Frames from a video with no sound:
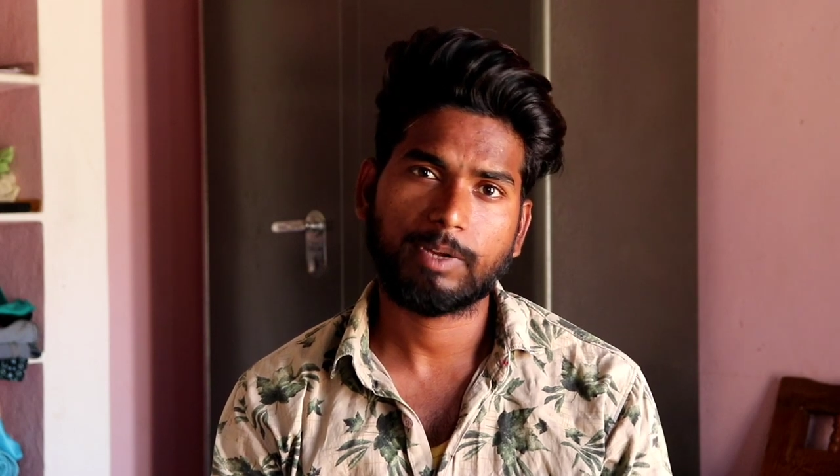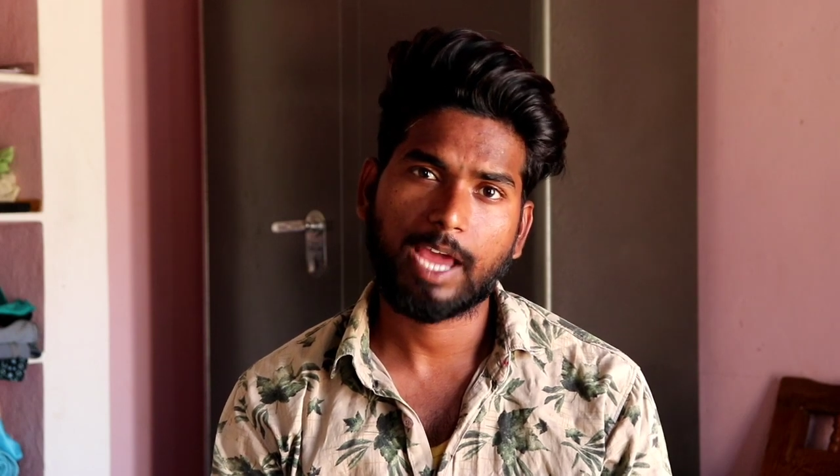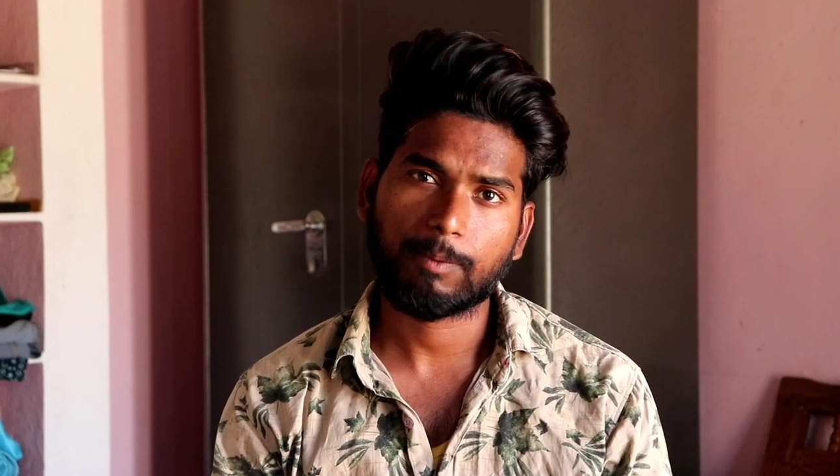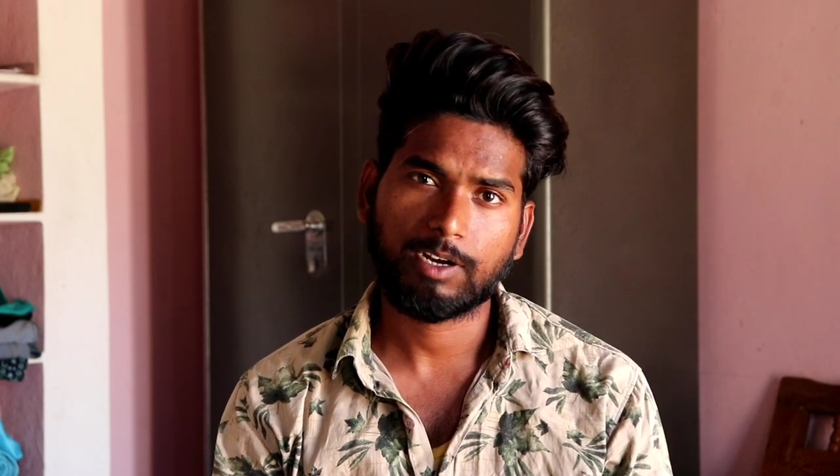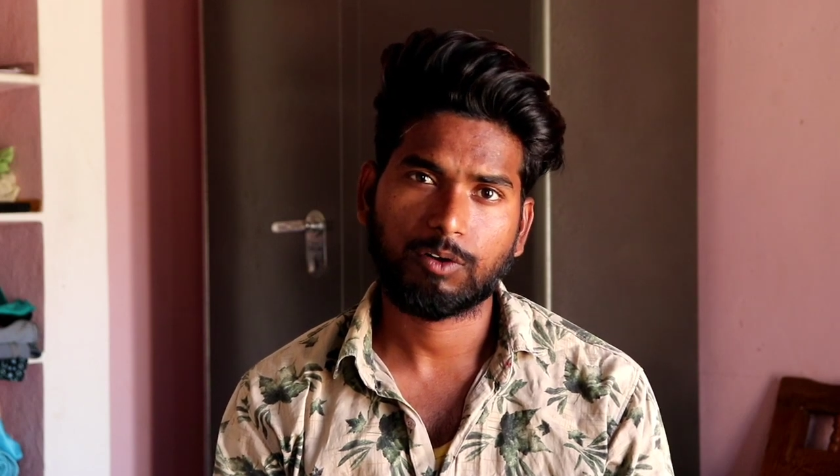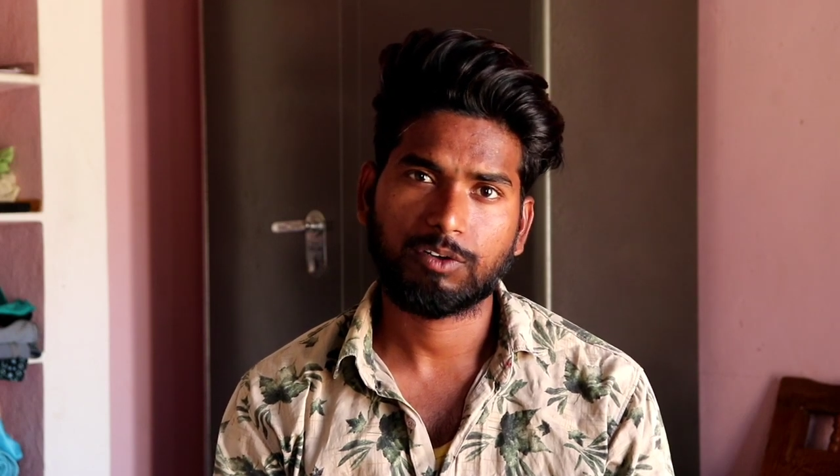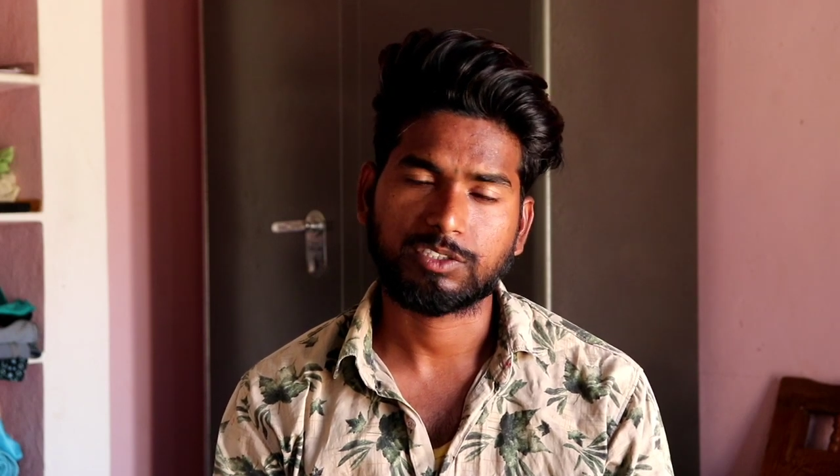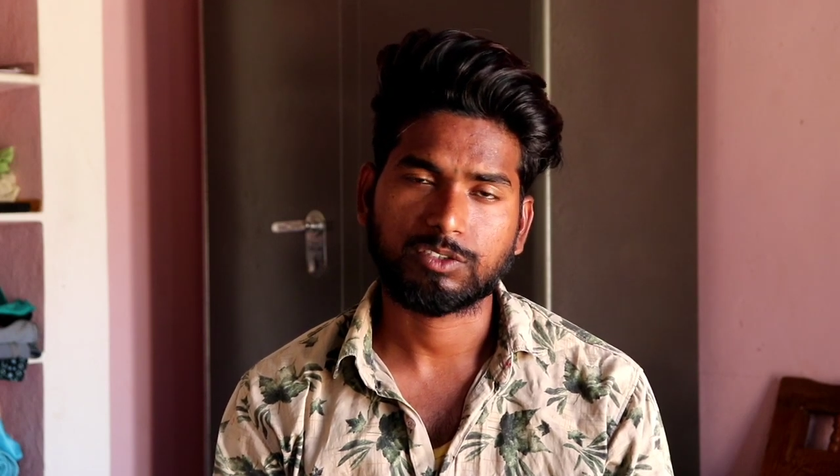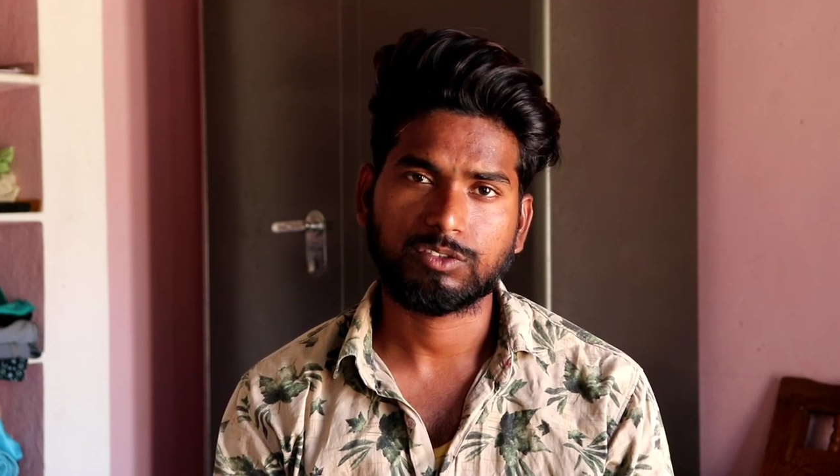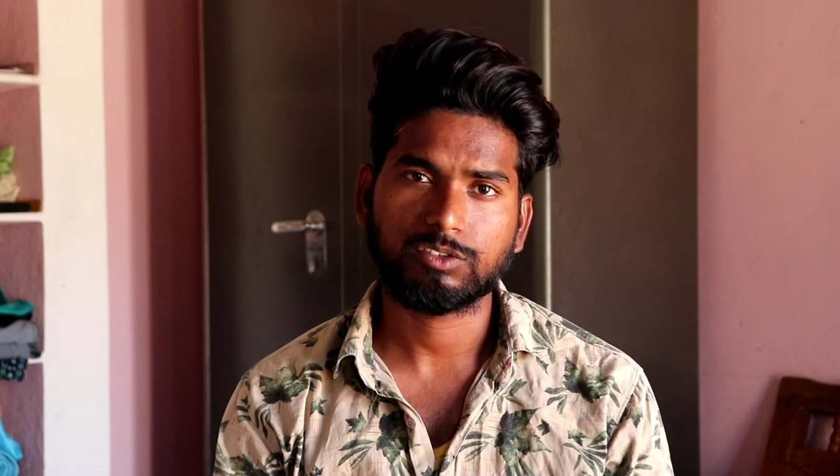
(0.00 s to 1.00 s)
అయితే మీరు యాప్ని
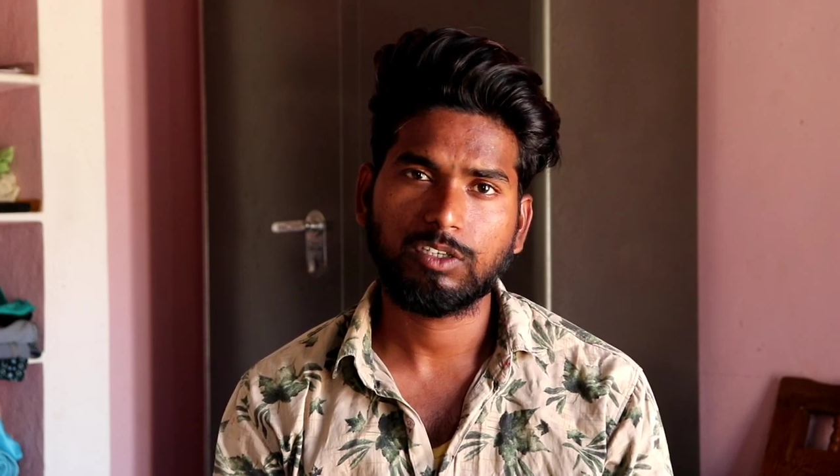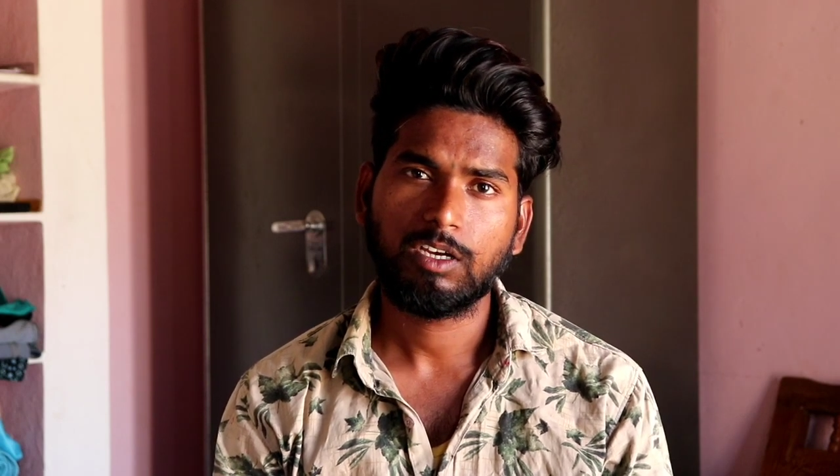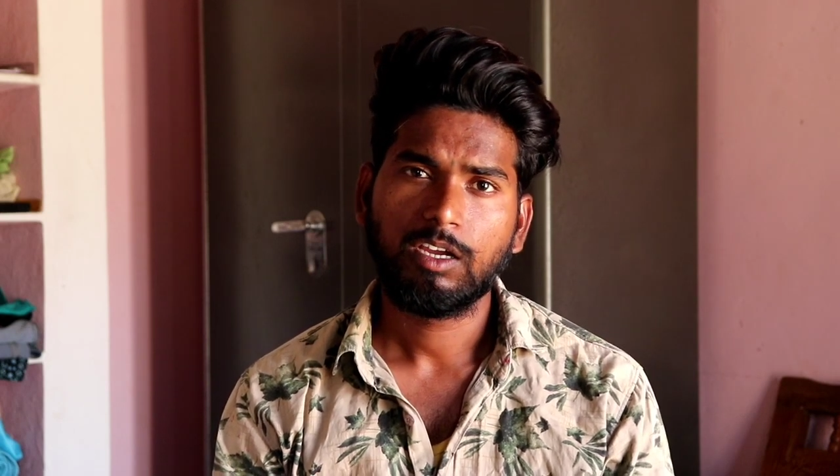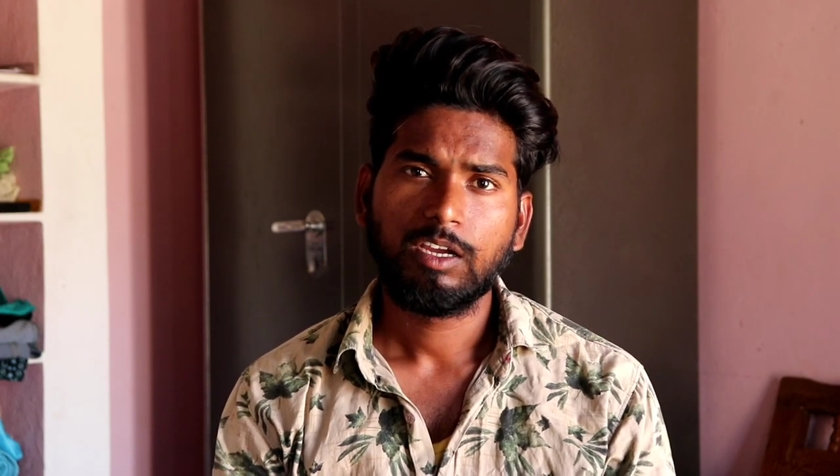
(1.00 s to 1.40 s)
డౌన్లోడ్ చేసుకోవచ్చు